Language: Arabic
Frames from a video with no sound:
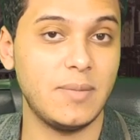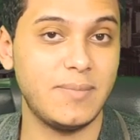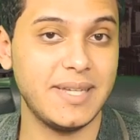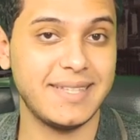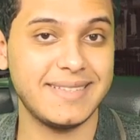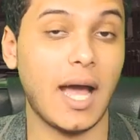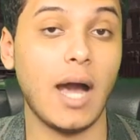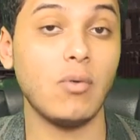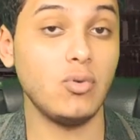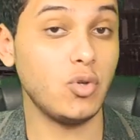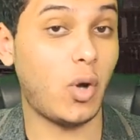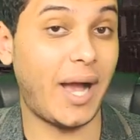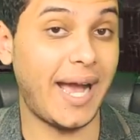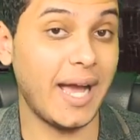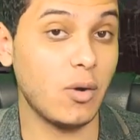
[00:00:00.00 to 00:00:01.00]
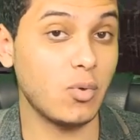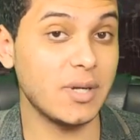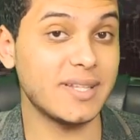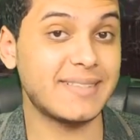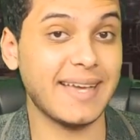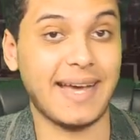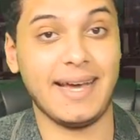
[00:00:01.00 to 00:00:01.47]
البنت او
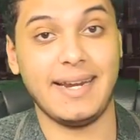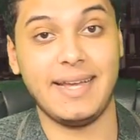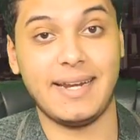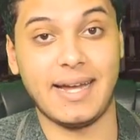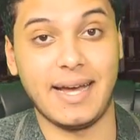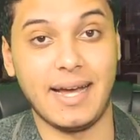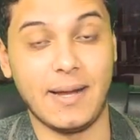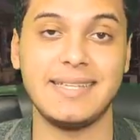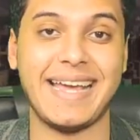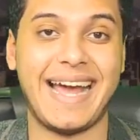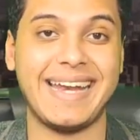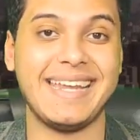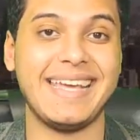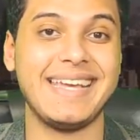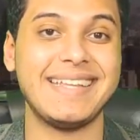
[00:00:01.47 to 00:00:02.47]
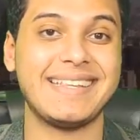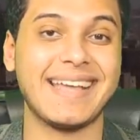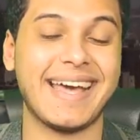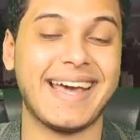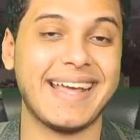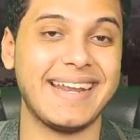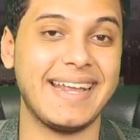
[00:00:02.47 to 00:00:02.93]
يحاول تغريرها يعني ايه
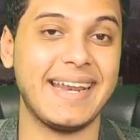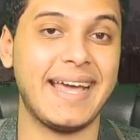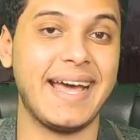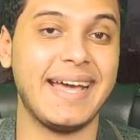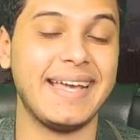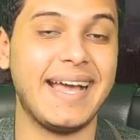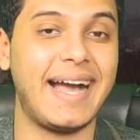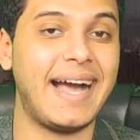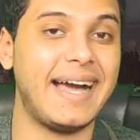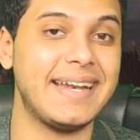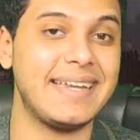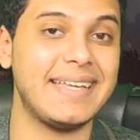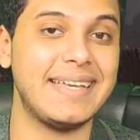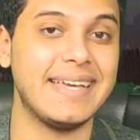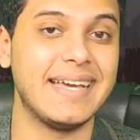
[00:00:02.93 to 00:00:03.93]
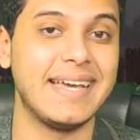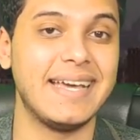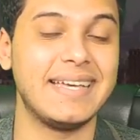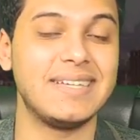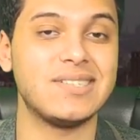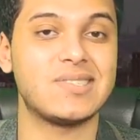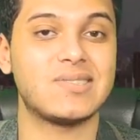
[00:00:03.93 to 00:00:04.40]
تغريرها يعني
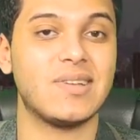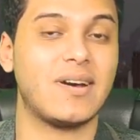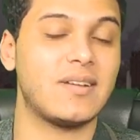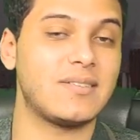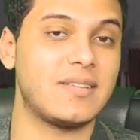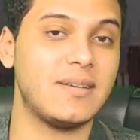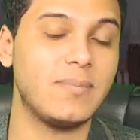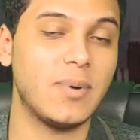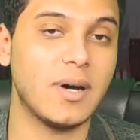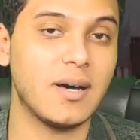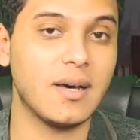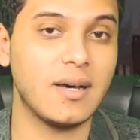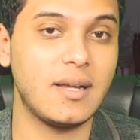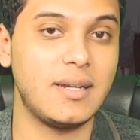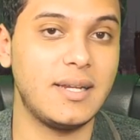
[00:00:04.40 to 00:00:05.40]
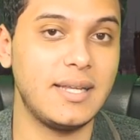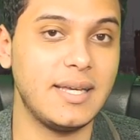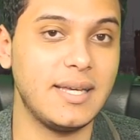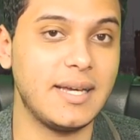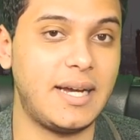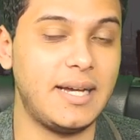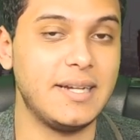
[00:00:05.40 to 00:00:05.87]
يستقطبها
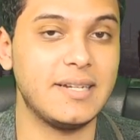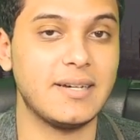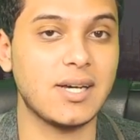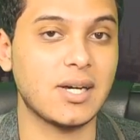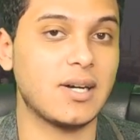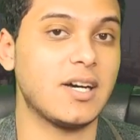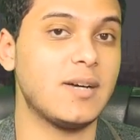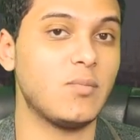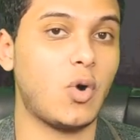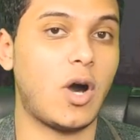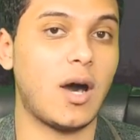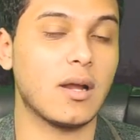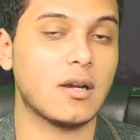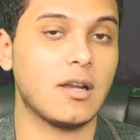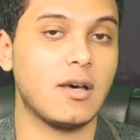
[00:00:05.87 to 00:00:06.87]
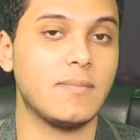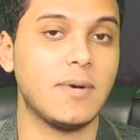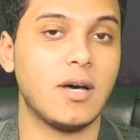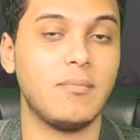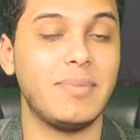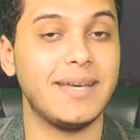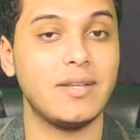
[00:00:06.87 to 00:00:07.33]
لعلاقة
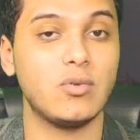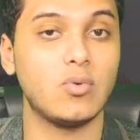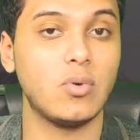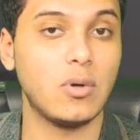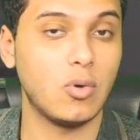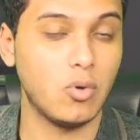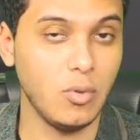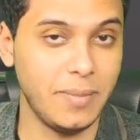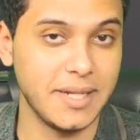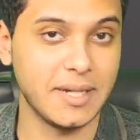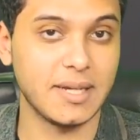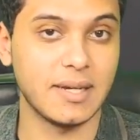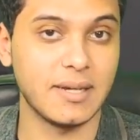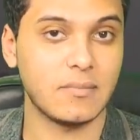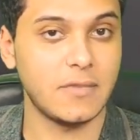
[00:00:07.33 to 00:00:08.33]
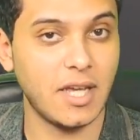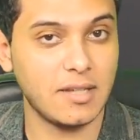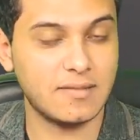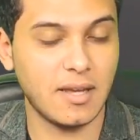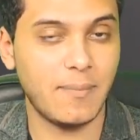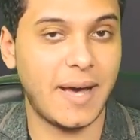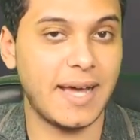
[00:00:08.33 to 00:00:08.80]
محرمة بينه وبينها ده
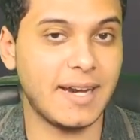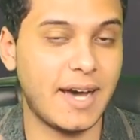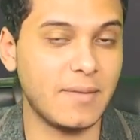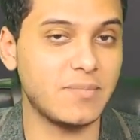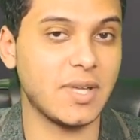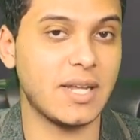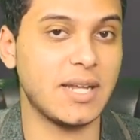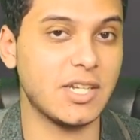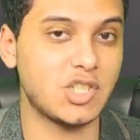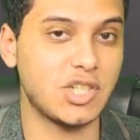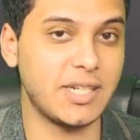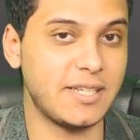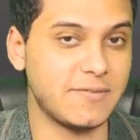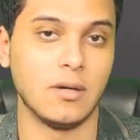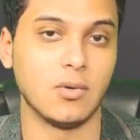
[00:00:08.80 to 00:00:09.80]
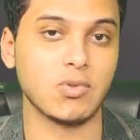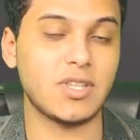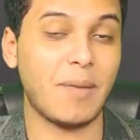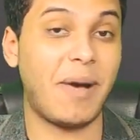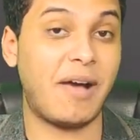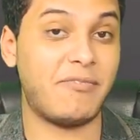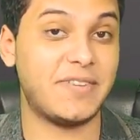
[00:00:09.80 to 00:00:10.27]
طبعا عبد الله الشريف
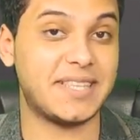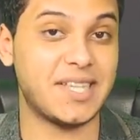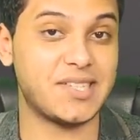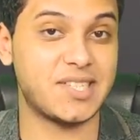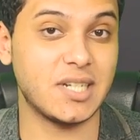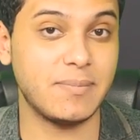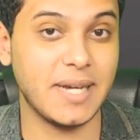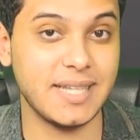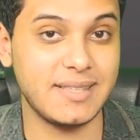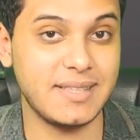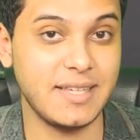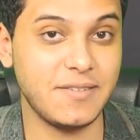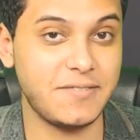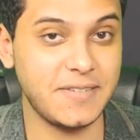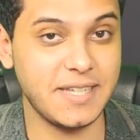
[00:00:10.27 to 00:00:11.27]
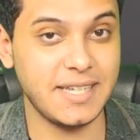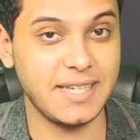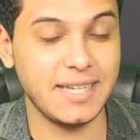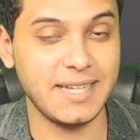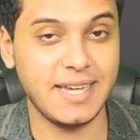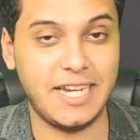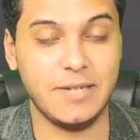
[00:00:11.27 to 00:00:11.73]
وطبعا في التسريبات دي في